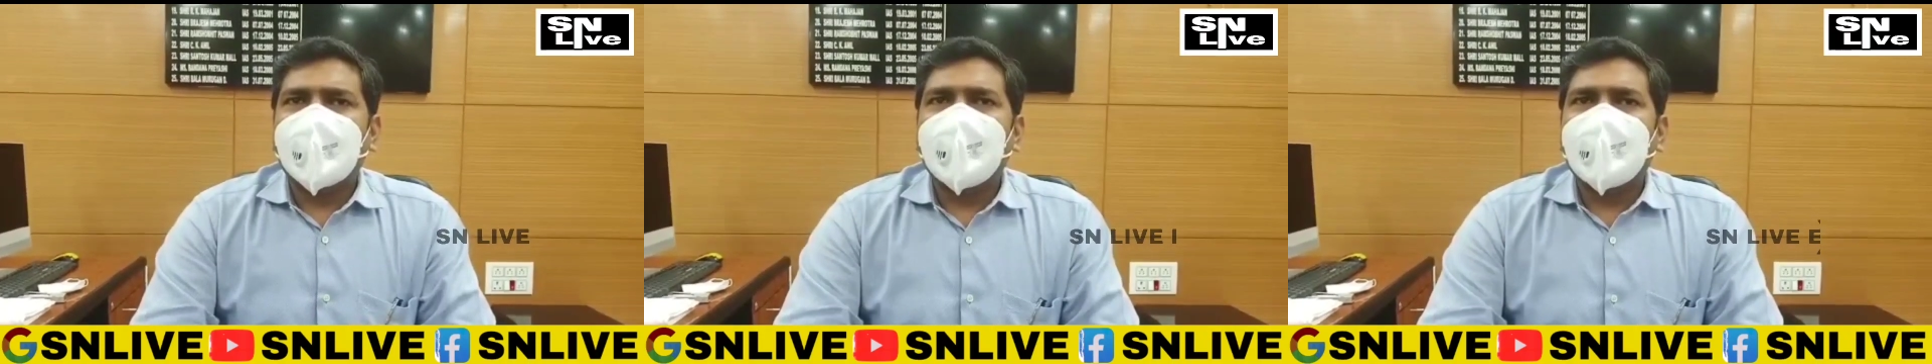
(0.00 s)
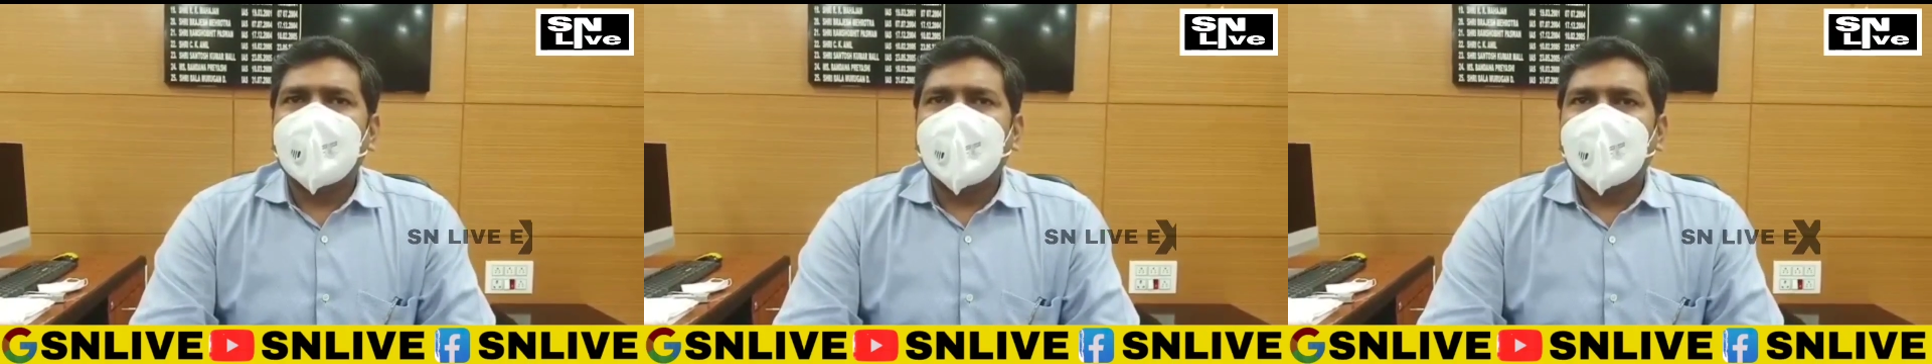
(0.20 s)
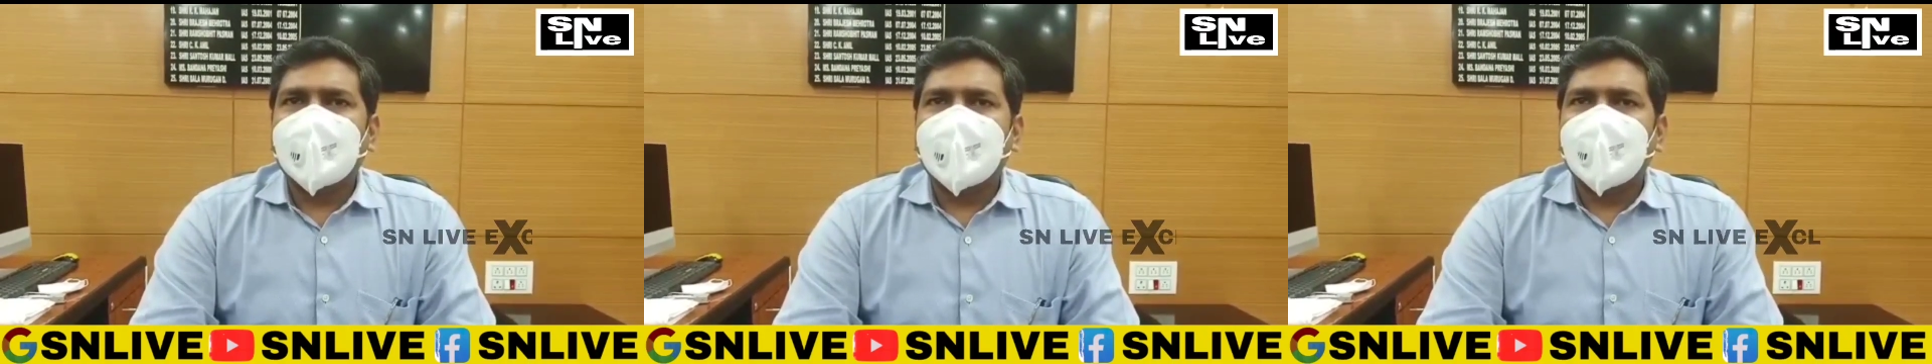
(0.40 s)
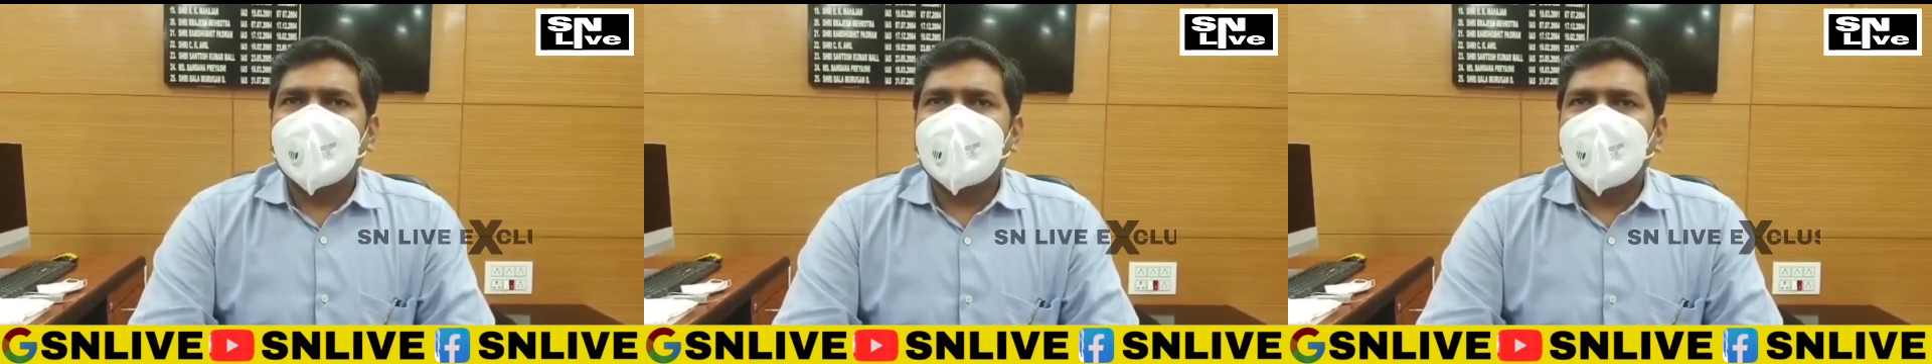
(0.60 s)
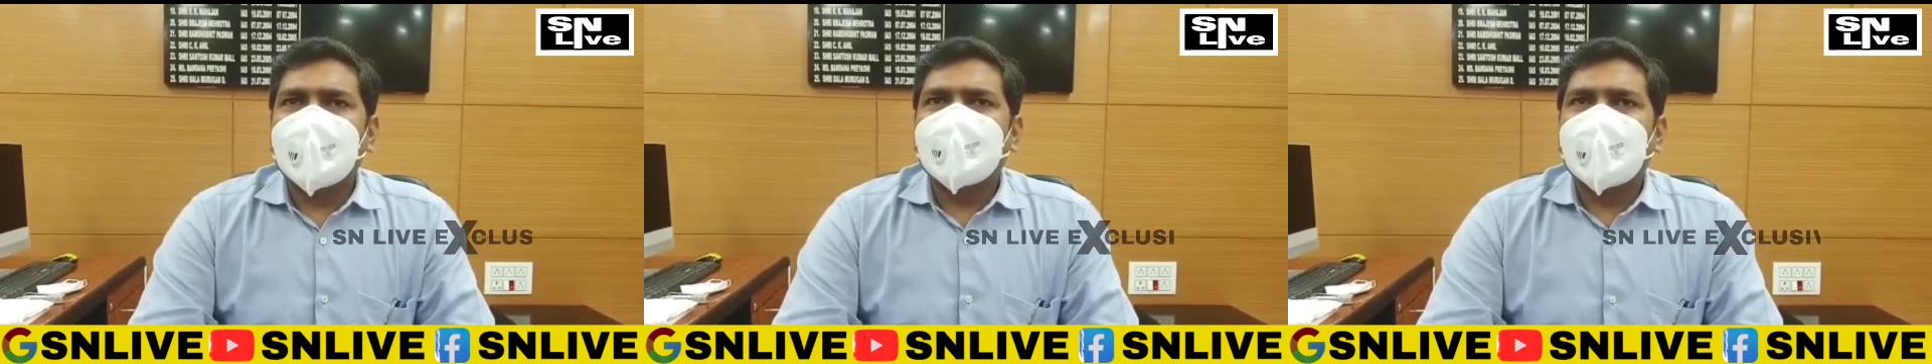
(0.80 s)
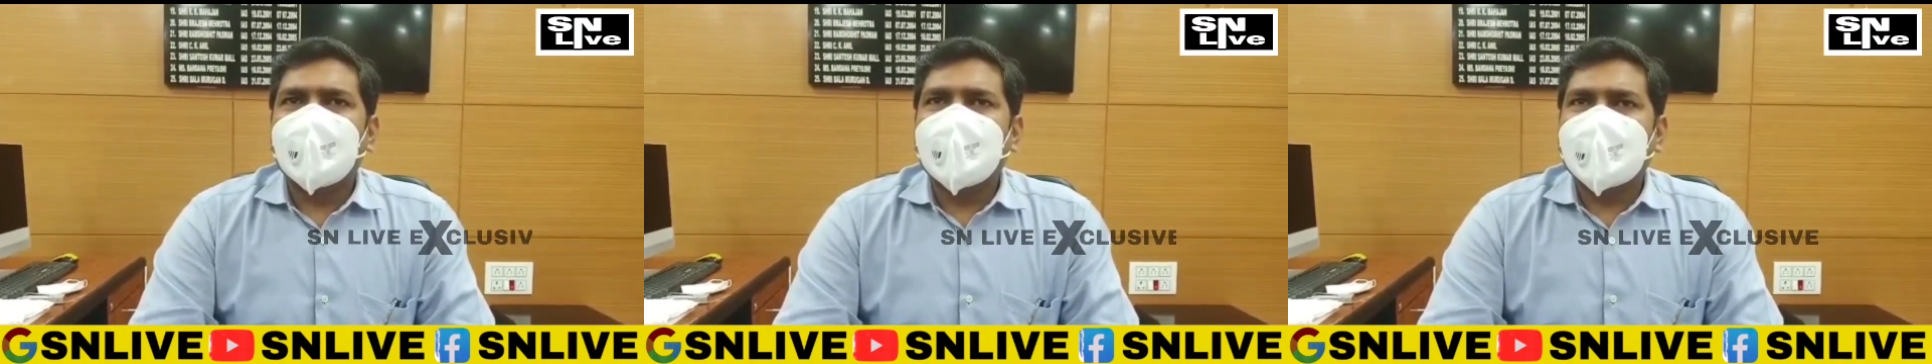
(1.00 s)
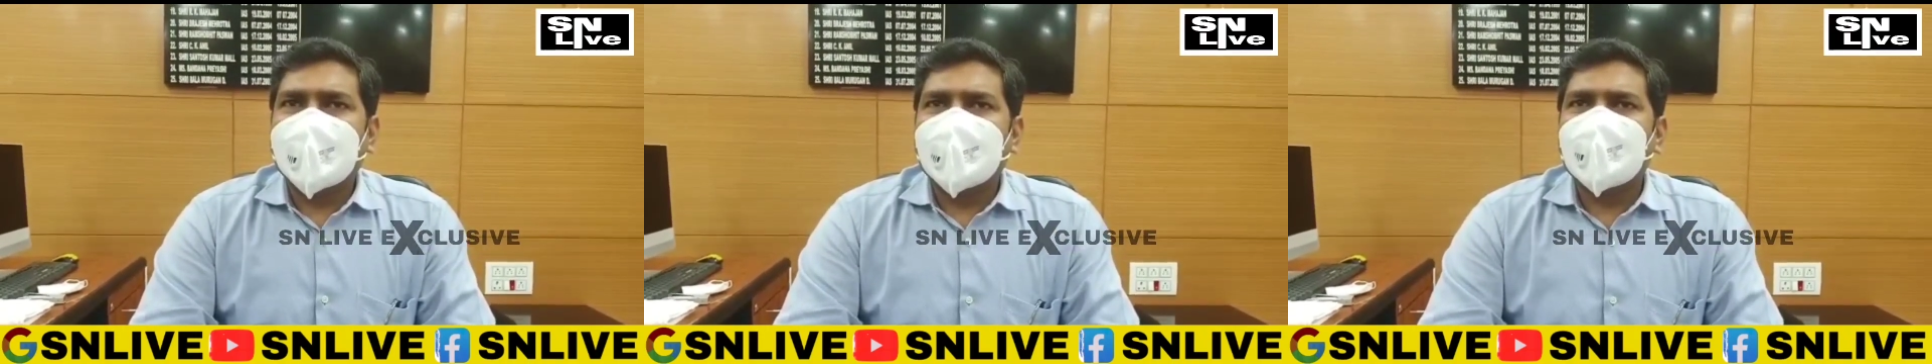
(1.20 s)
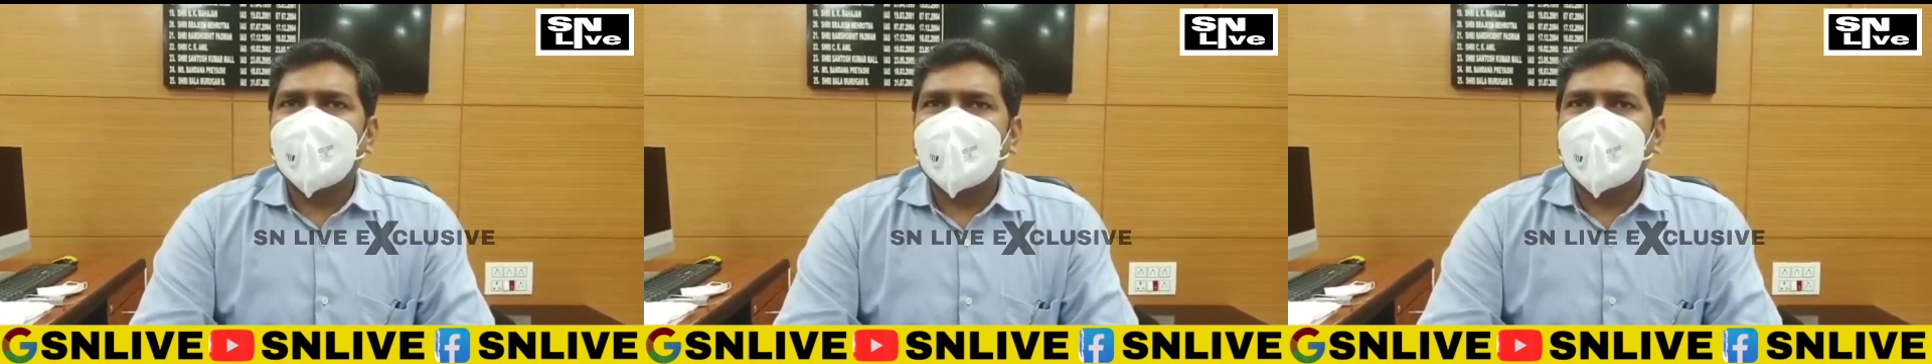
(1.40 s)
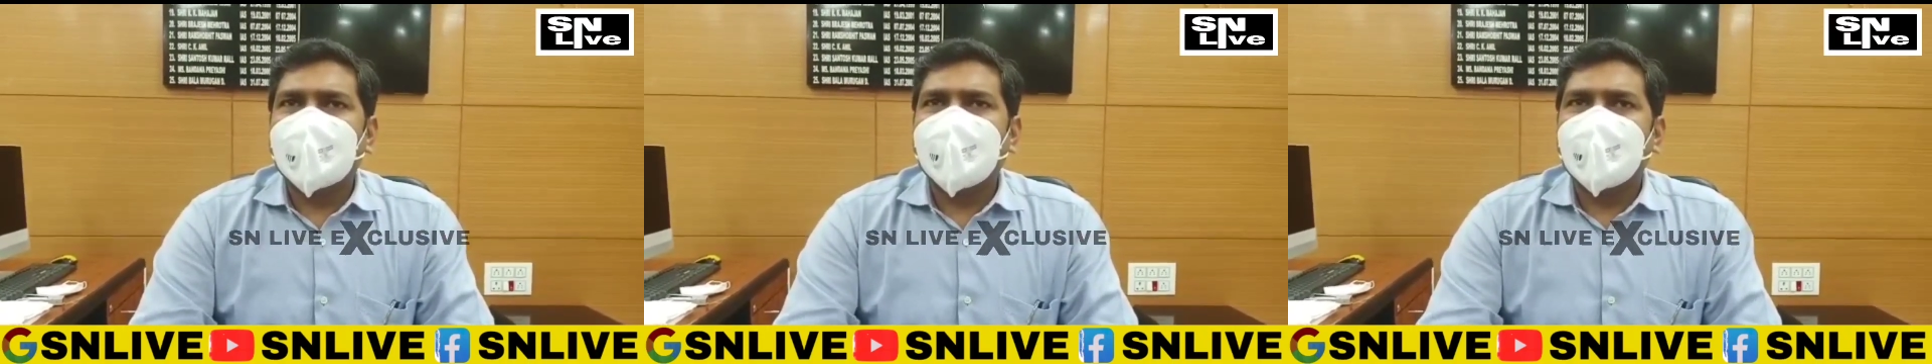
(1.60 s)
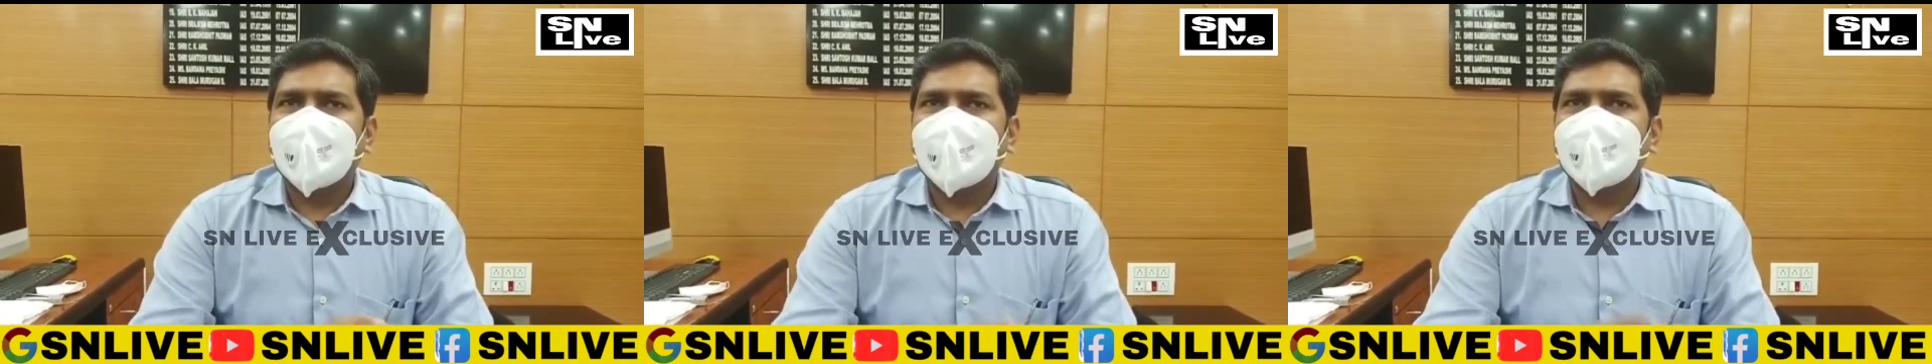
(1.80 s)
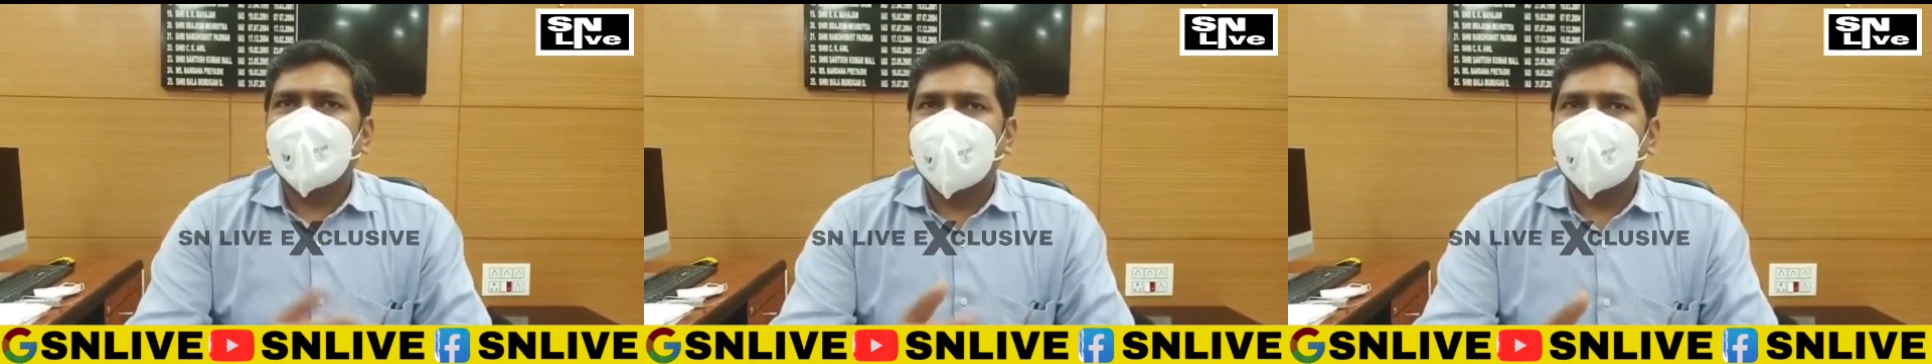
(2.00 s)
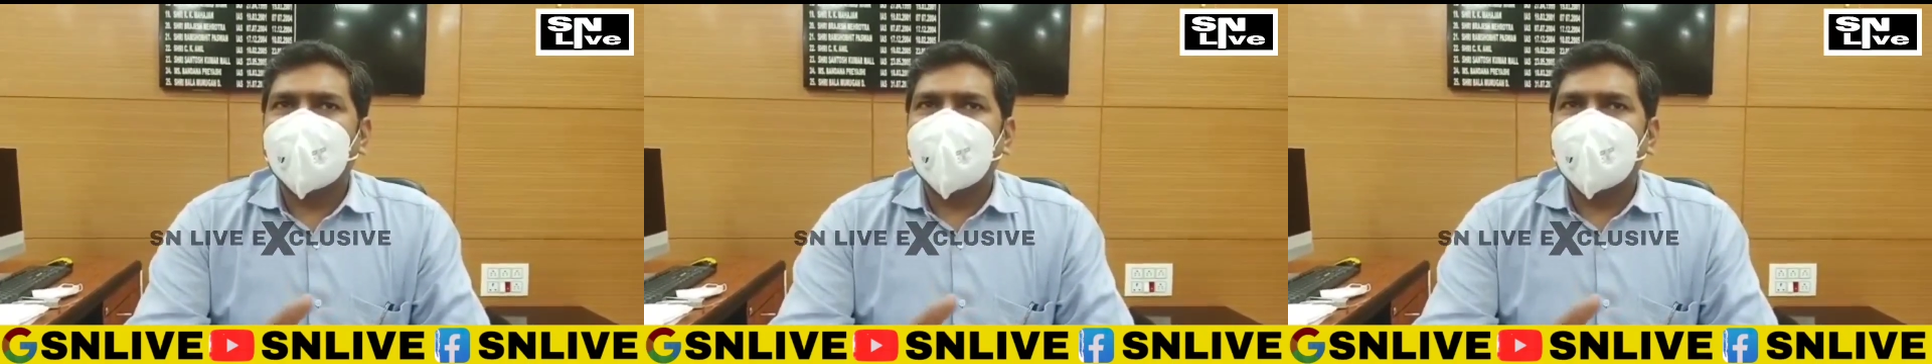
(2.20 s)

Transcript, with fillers: इन इस चीज़ पे भी जांच होगी कि जो